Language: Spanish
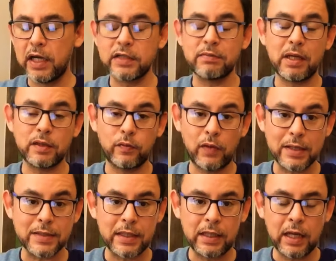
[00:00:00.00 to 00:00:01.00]
es más
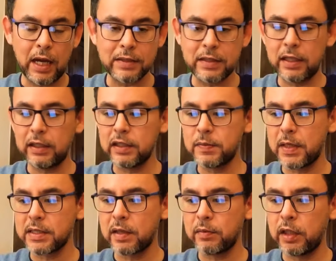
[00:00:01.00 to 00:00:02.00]
fácil hacer el
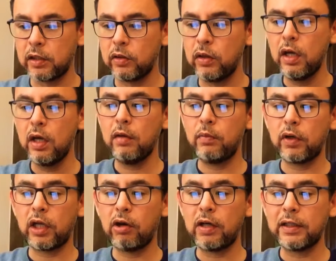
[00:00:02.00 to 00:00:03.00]
desplazamiento
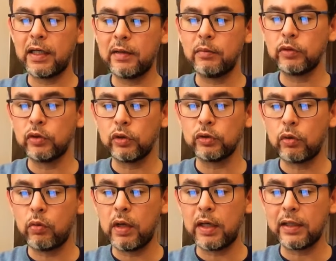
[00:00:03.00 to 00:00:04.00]
porque ahora tenemos dos
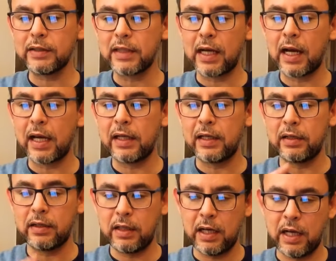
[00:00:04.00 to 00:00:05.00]
cuerdas al
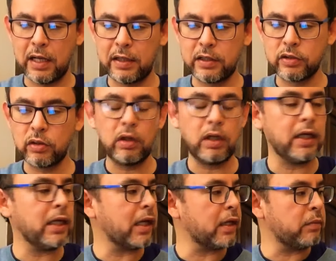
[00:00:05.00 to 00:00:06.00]
aire, la de sol
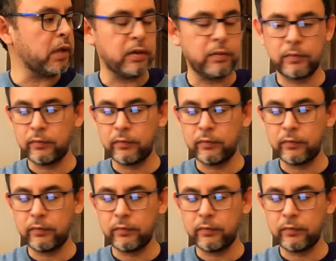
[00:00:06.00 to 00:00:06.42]
y la de mi.